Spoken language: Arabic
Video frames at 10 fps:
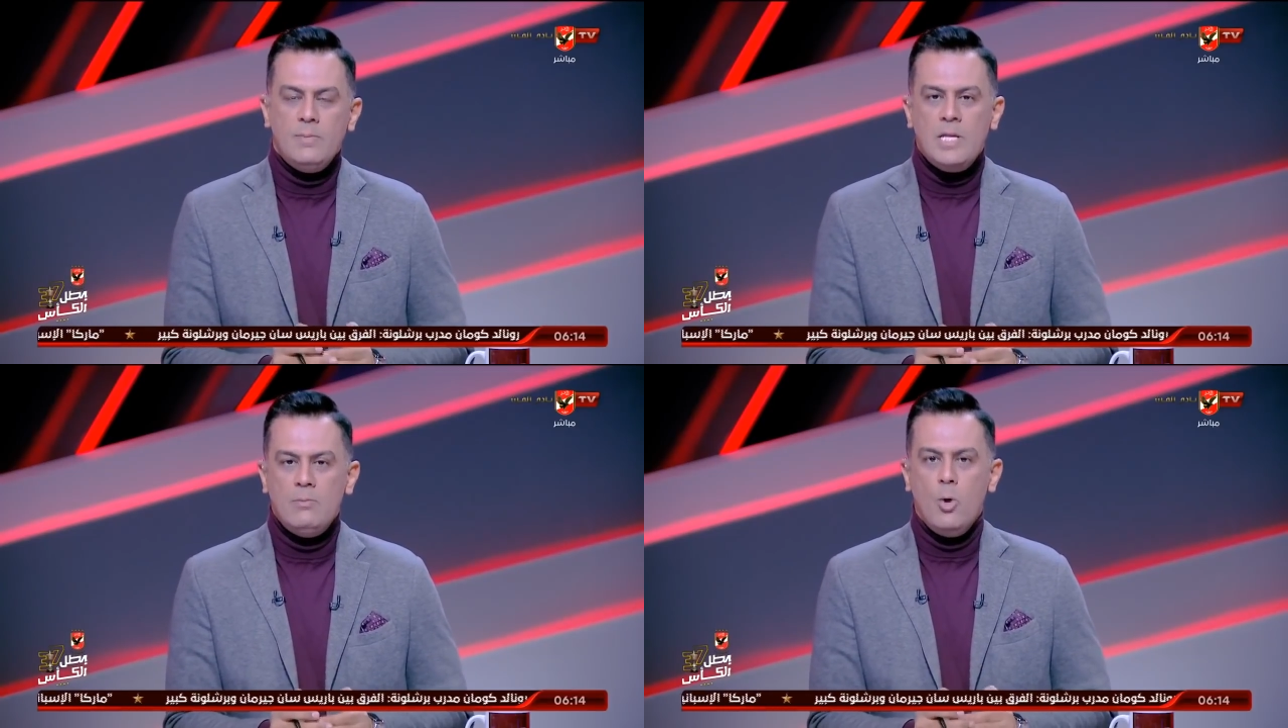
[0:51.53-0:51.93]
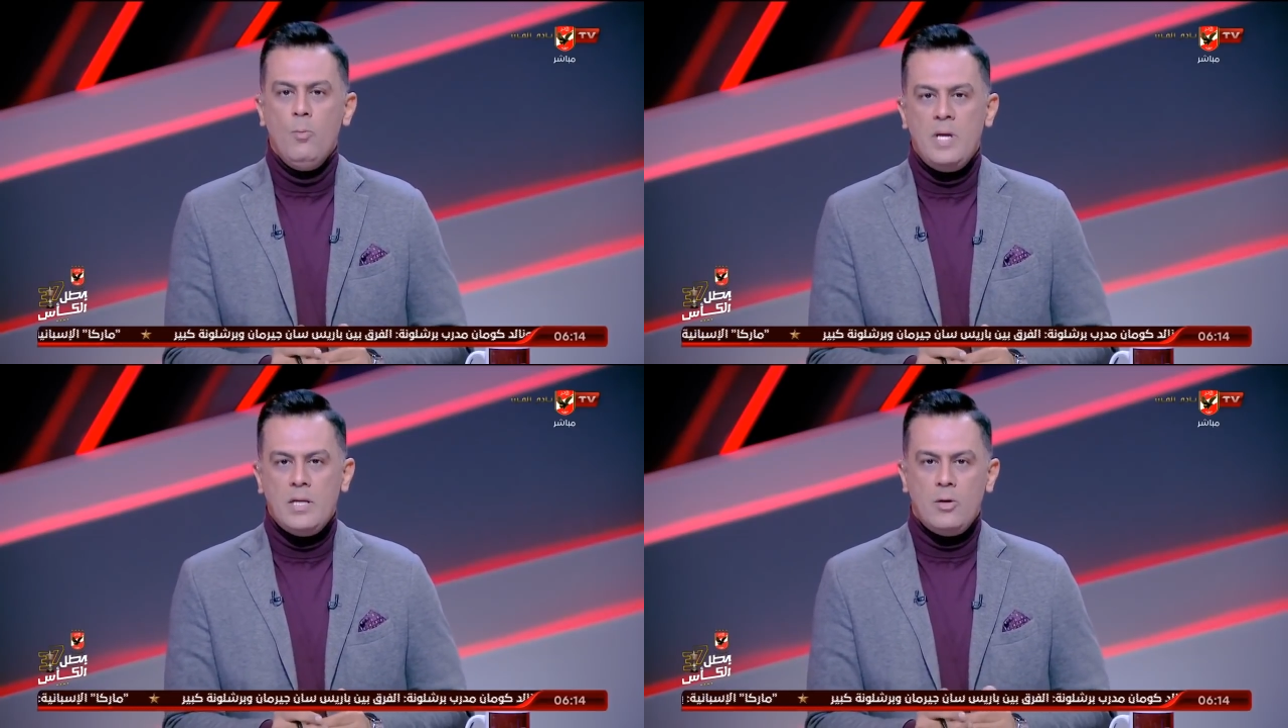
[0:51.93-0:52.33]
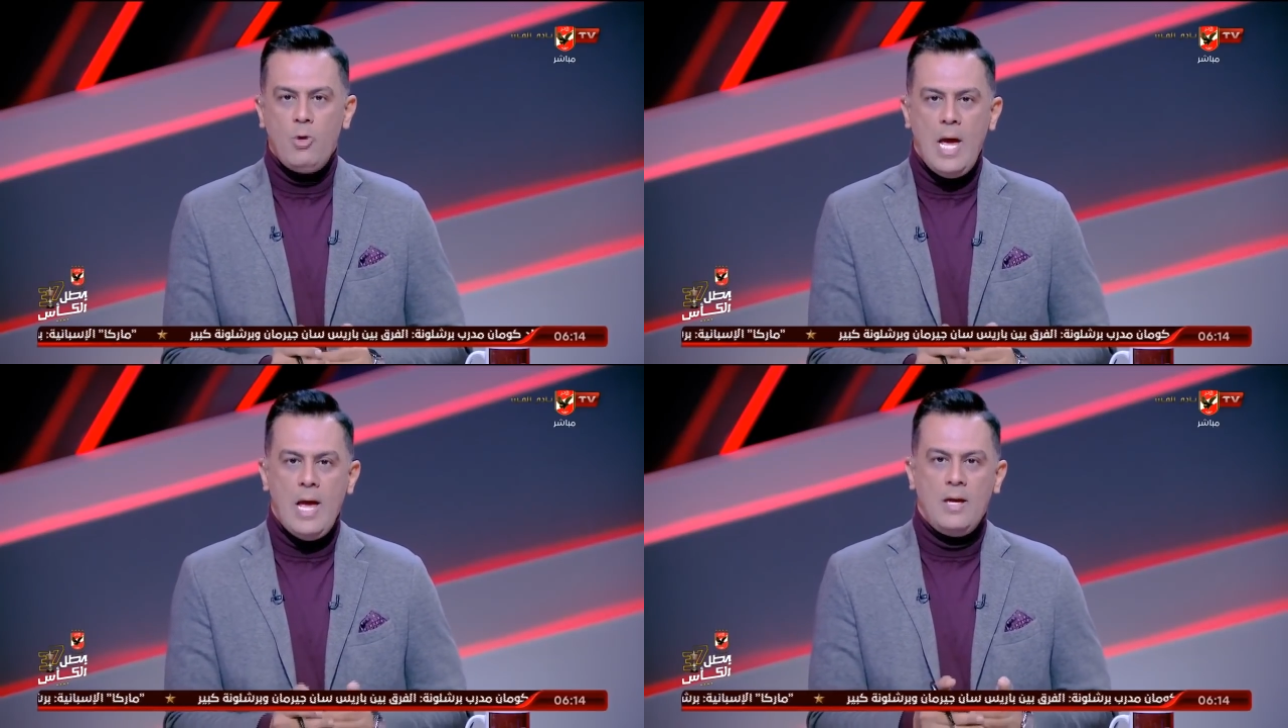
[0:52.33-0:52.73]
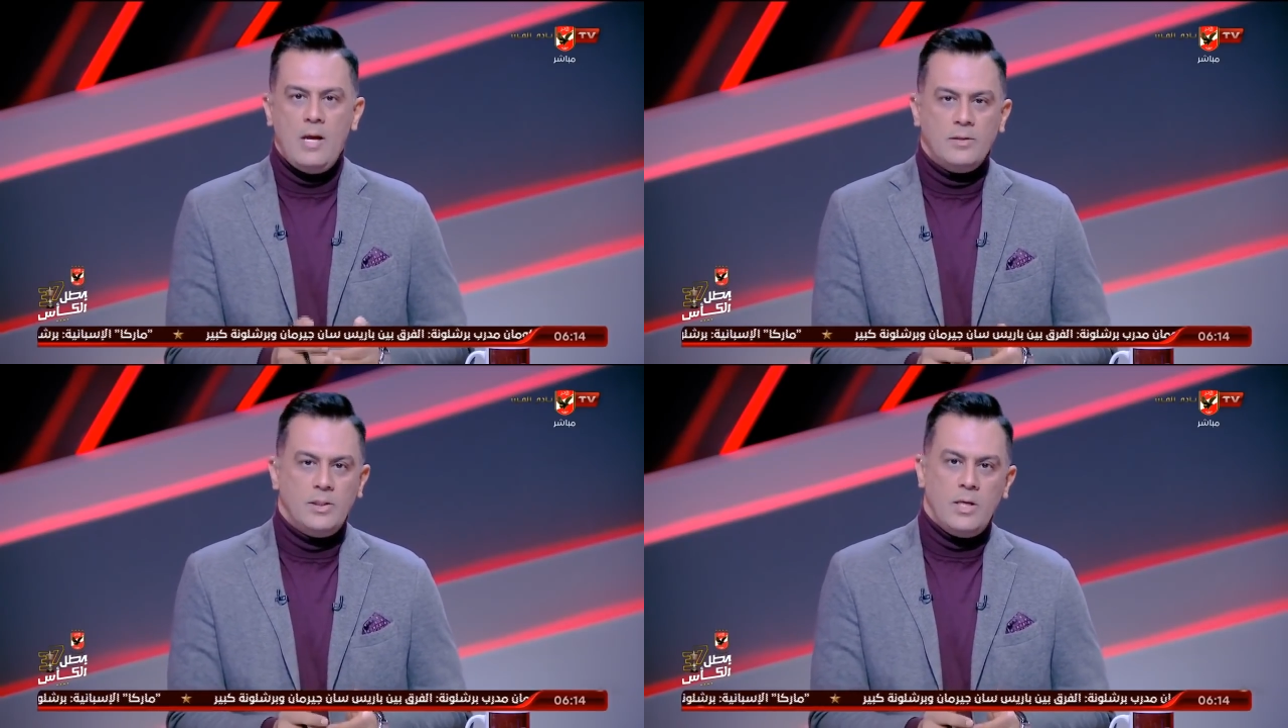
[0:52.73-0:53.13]
من الممكن انه يحقق
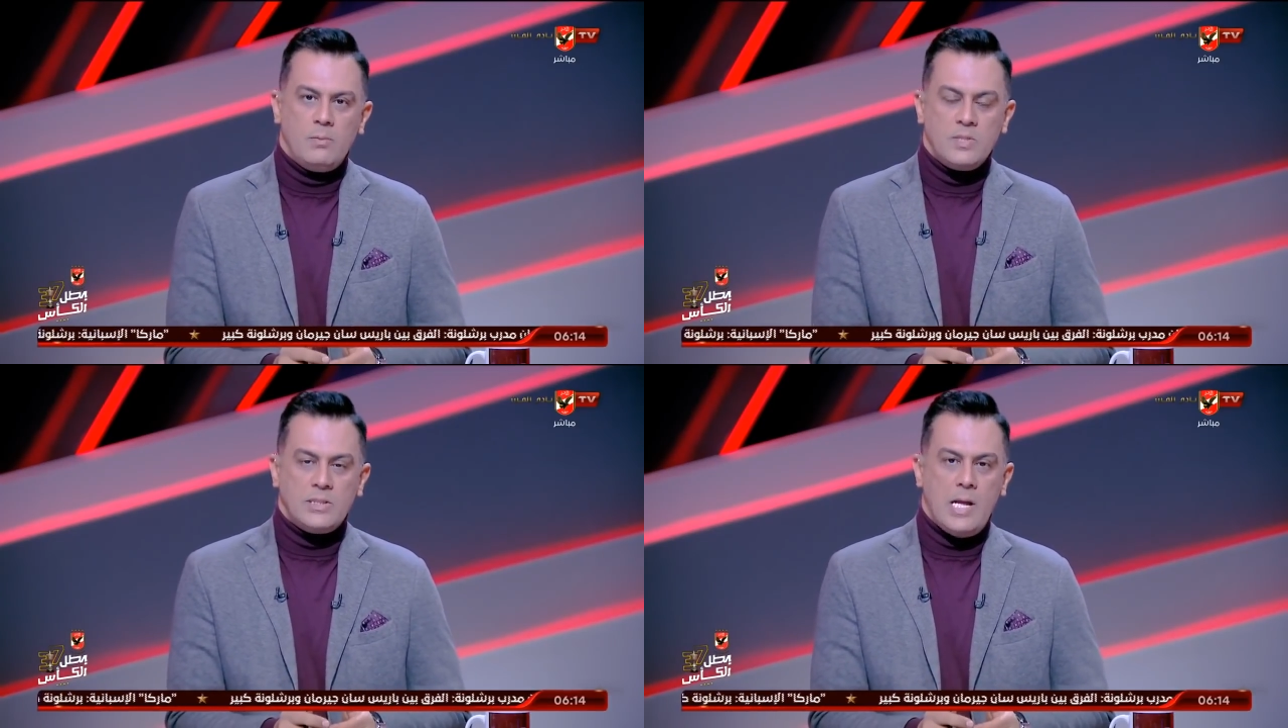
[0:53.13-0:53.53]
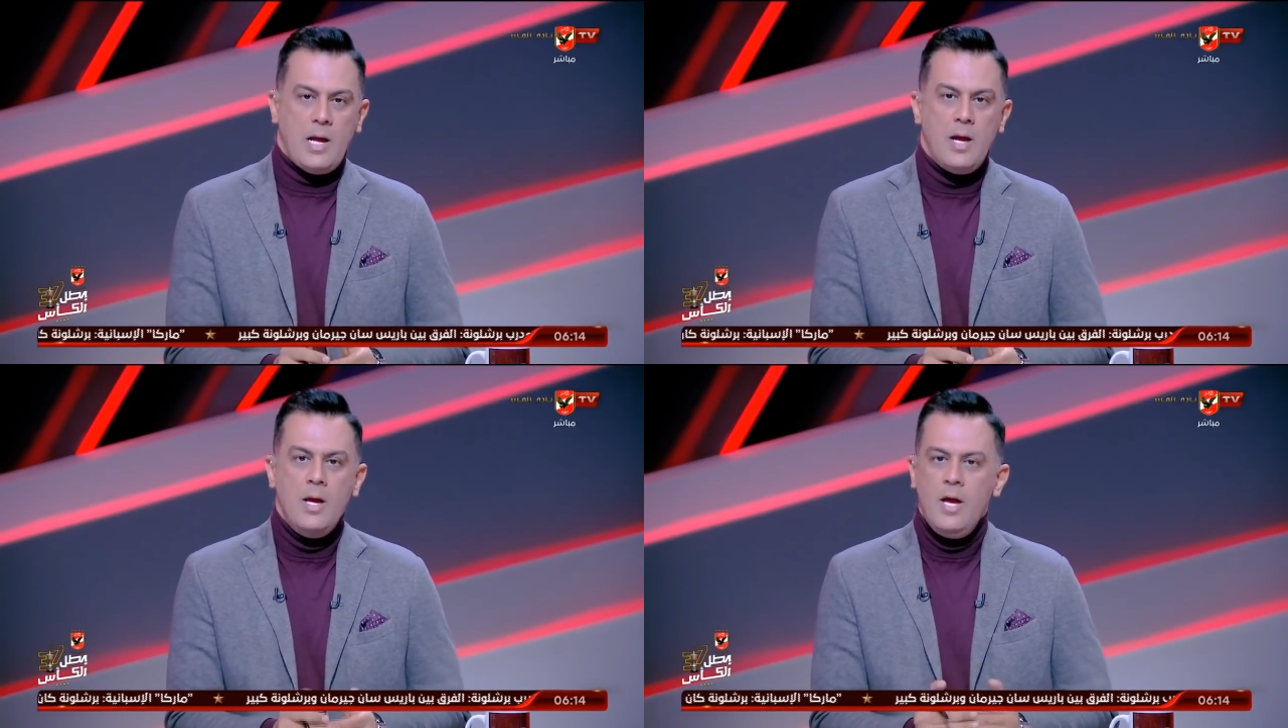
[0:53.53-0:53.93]
لحضرتك مصلحه